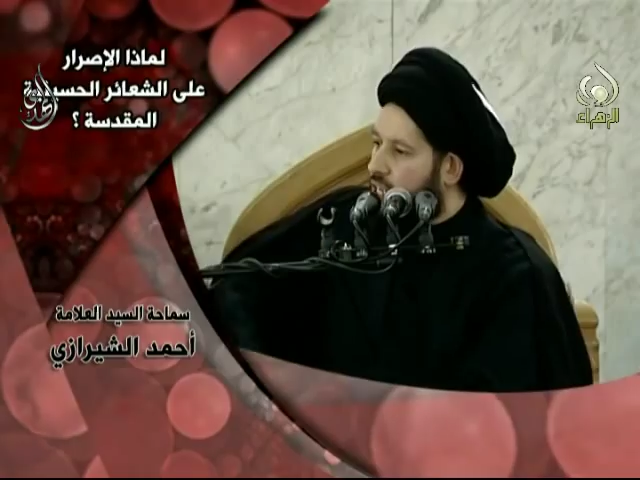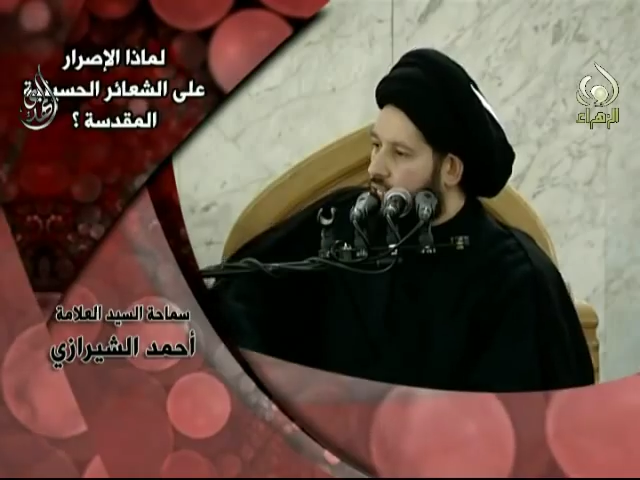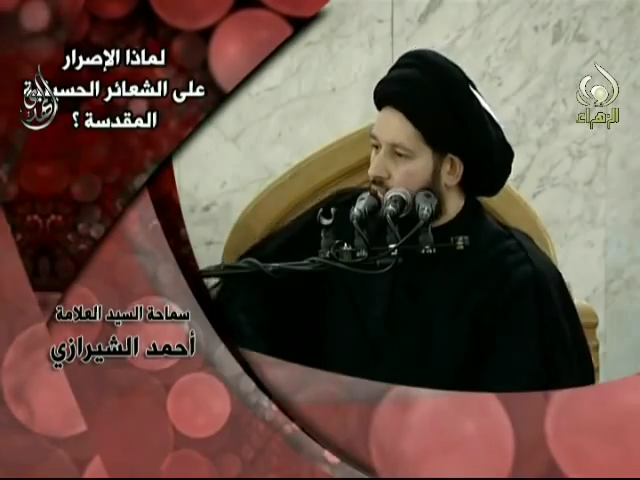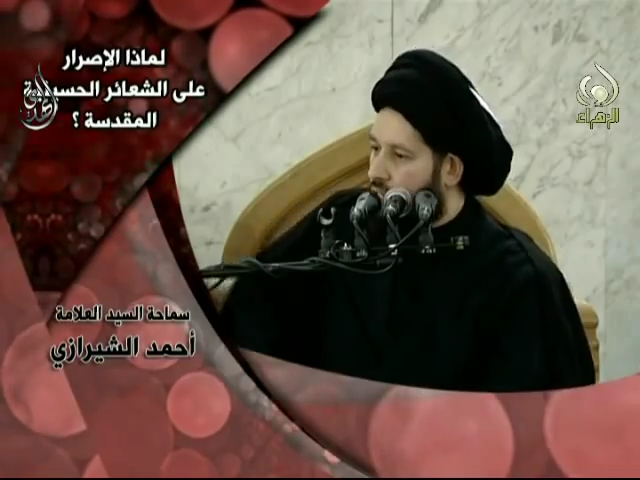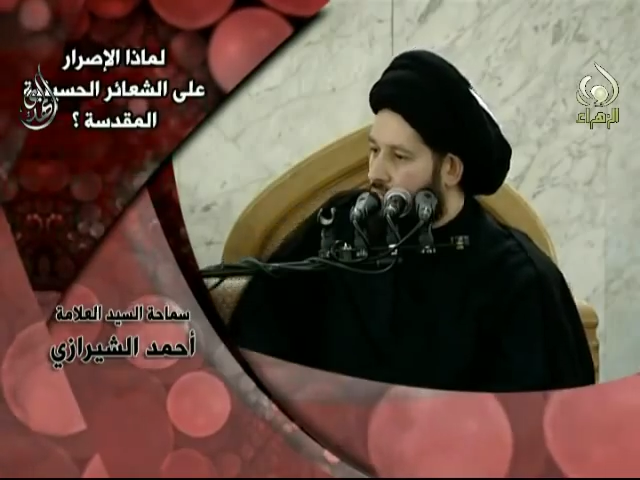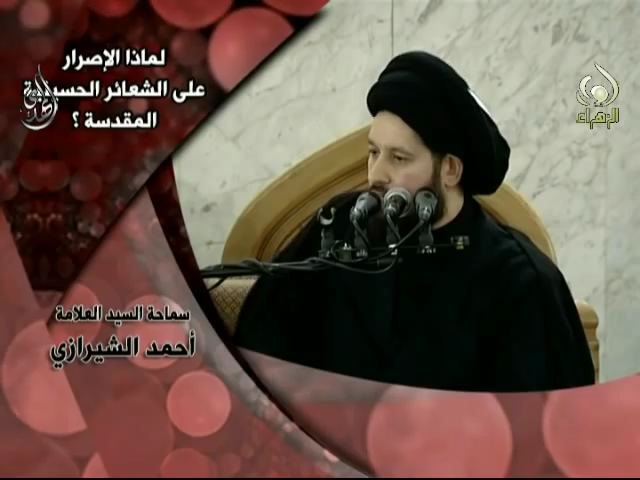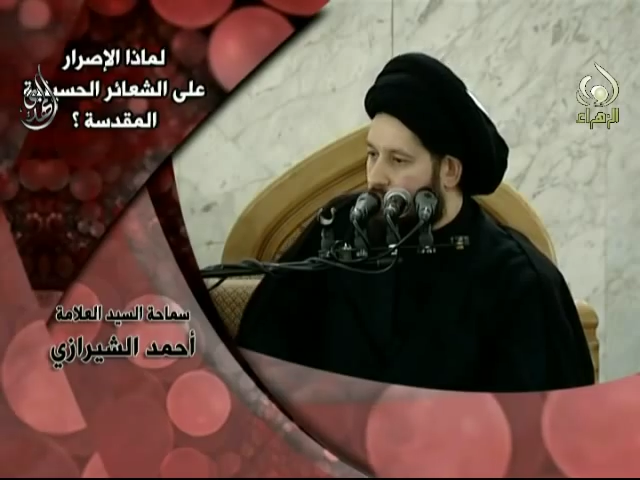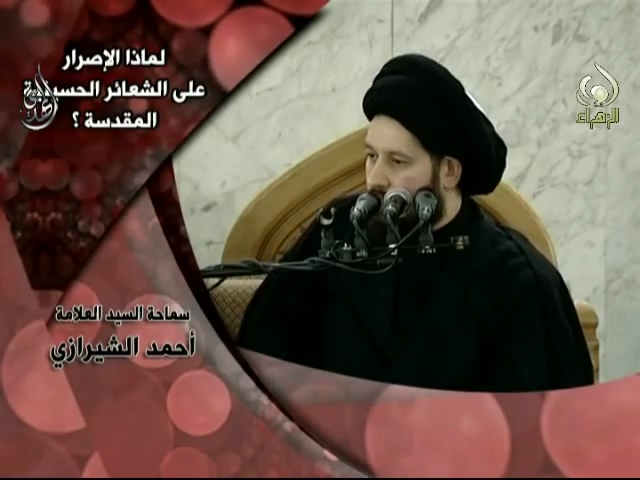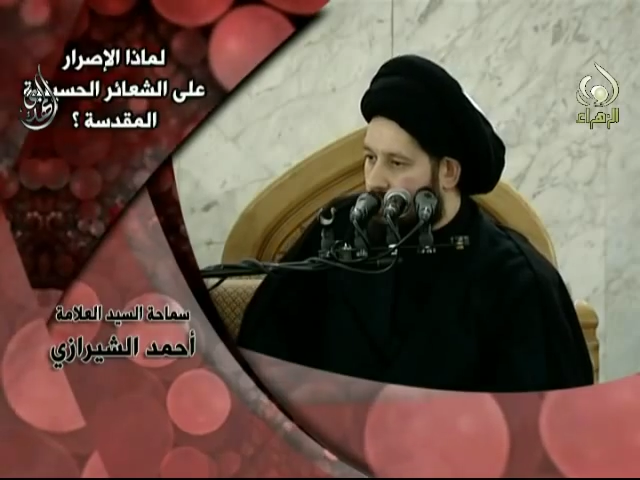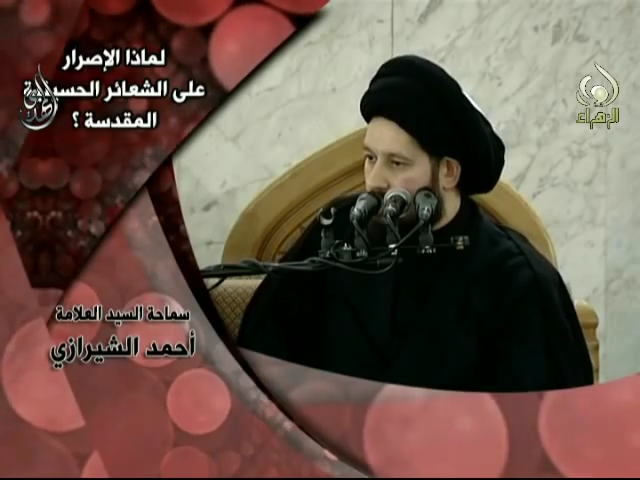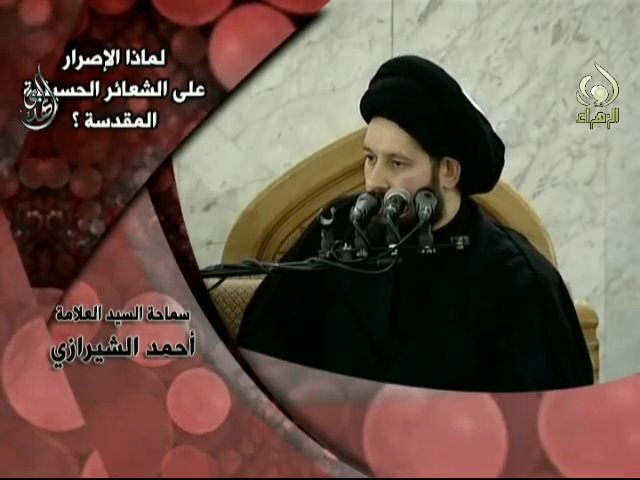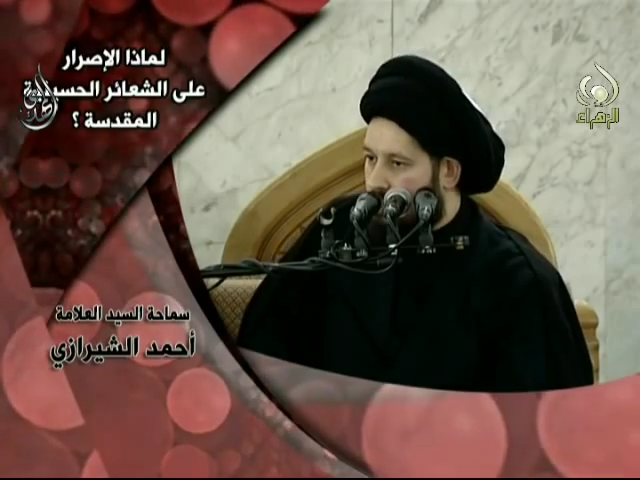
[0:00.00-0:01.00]
يده
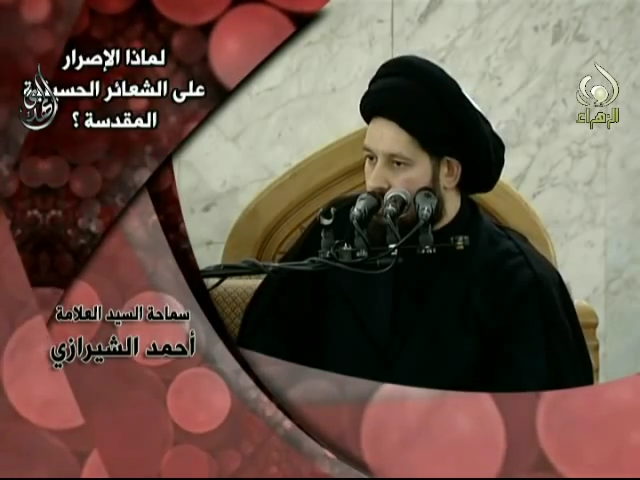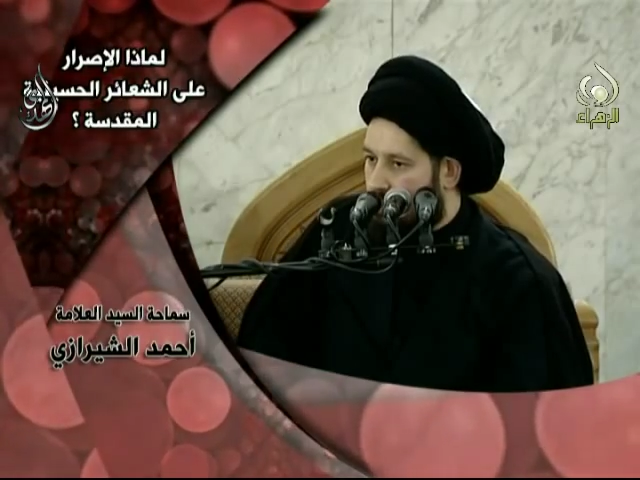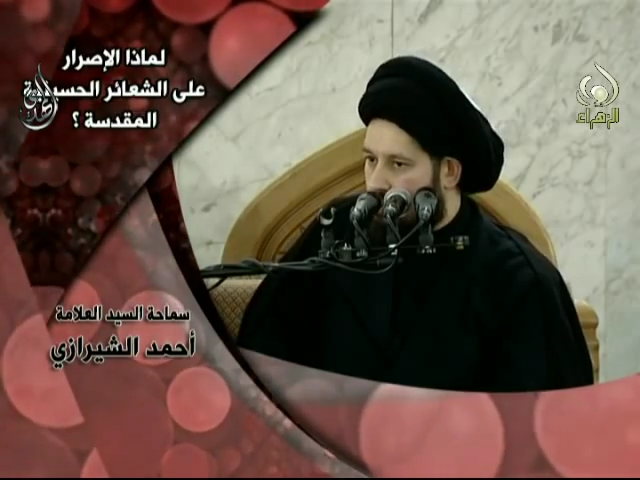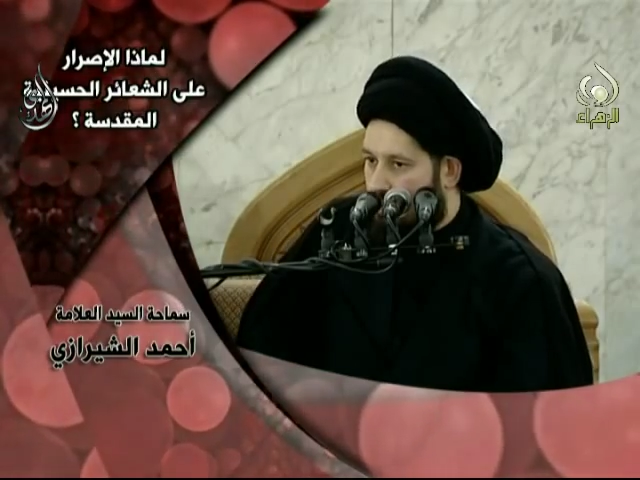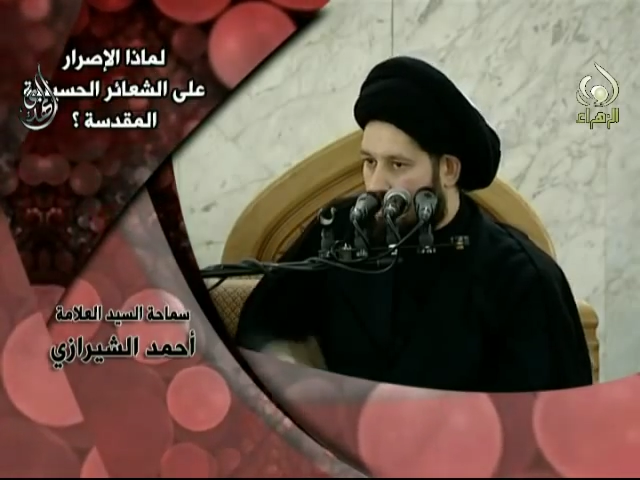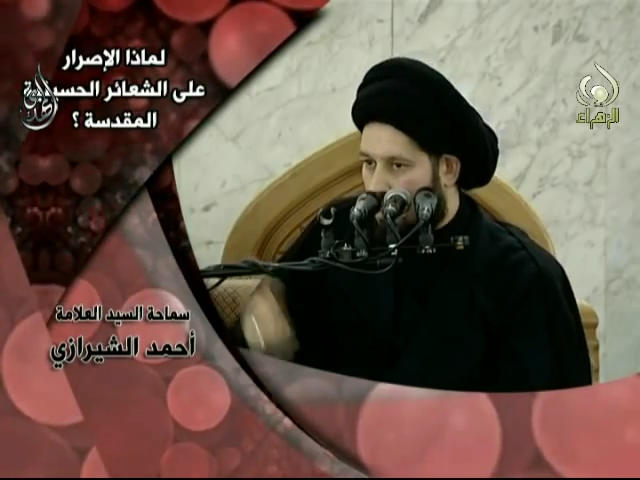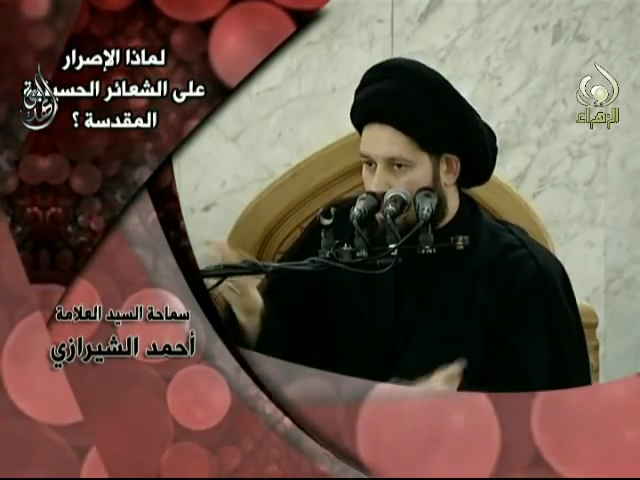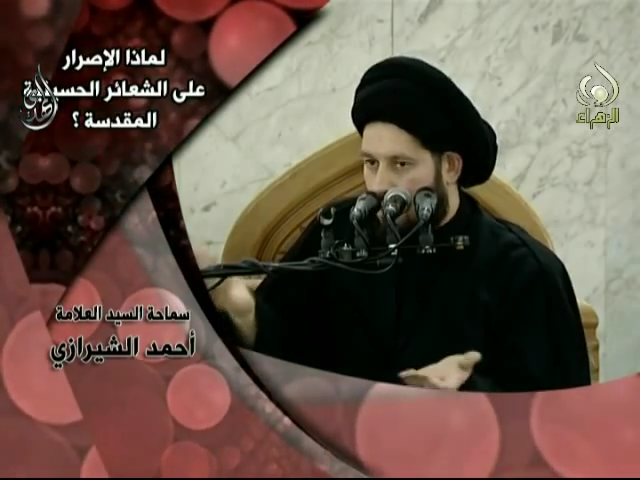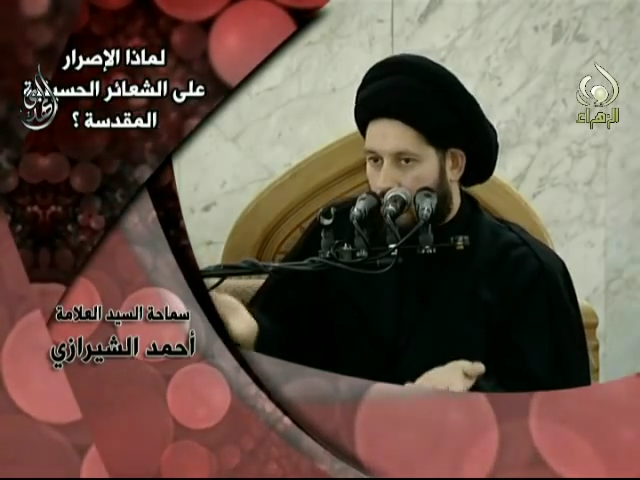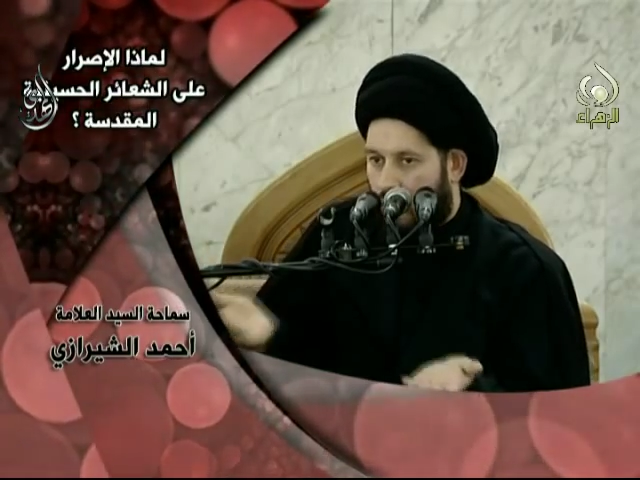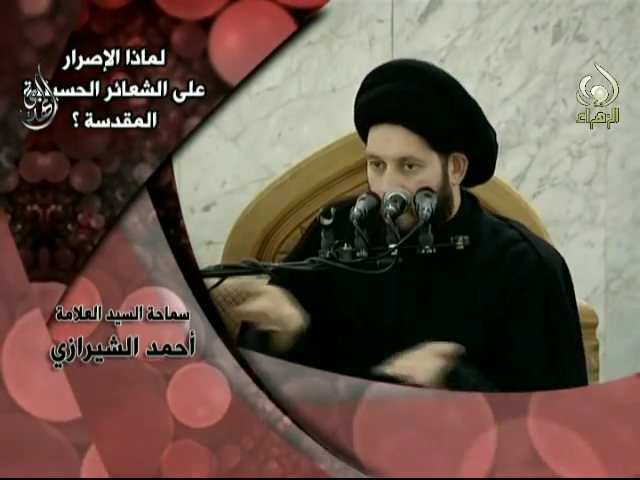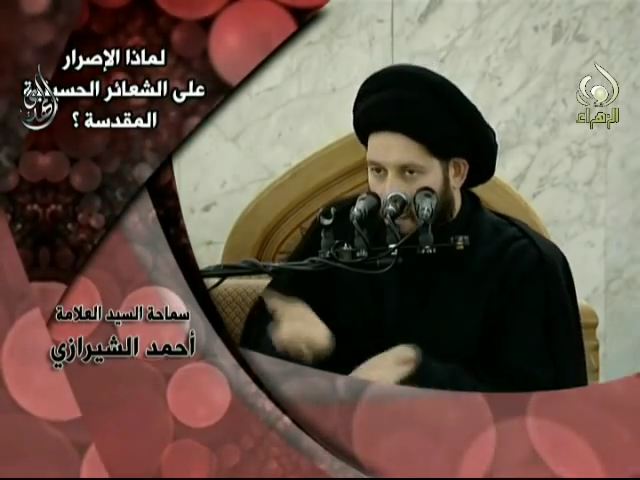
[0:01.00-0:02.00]
لا
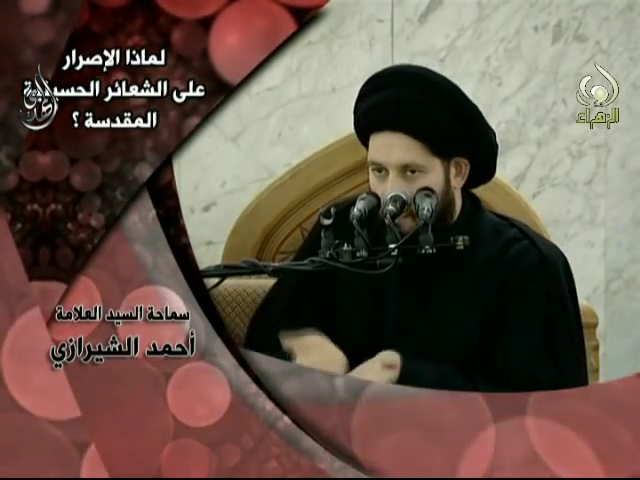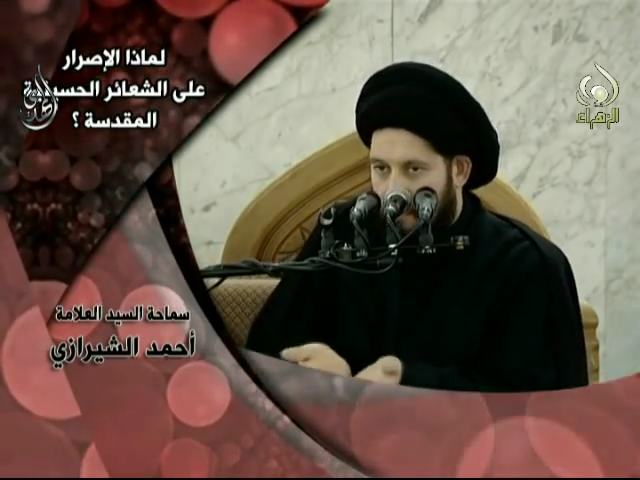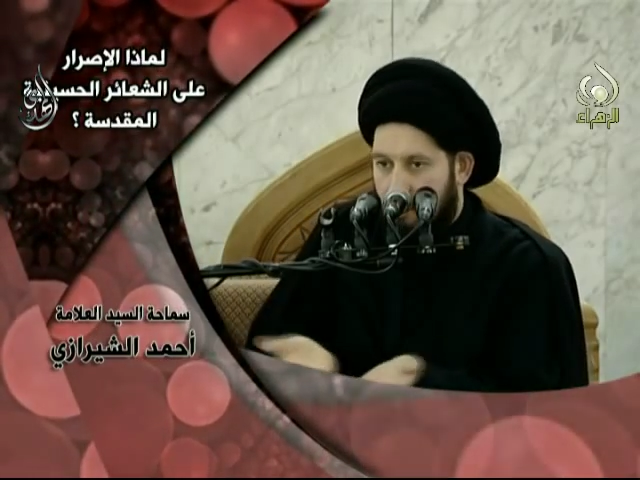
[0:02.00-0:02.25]
حرام